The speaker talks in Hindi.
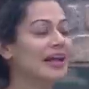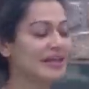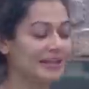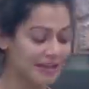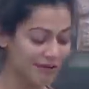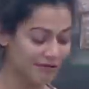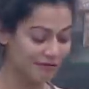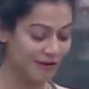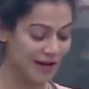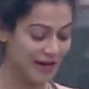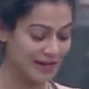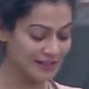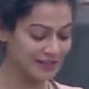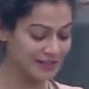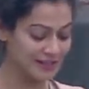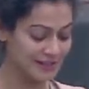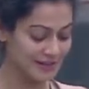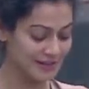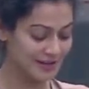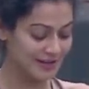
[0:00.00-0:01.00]
रोहत की
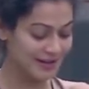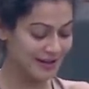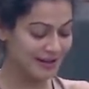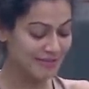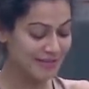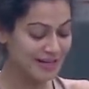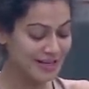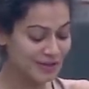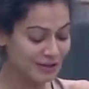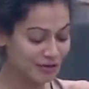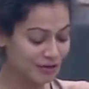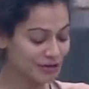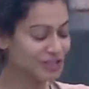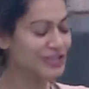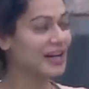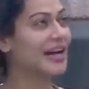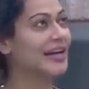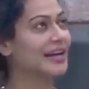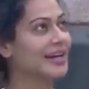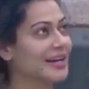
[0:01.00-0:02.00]
फैंस प्लीज़
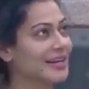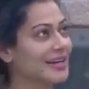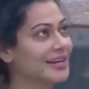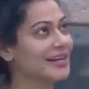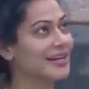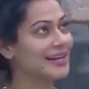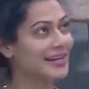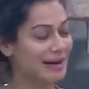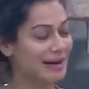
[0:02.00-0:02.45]
सुलझाइए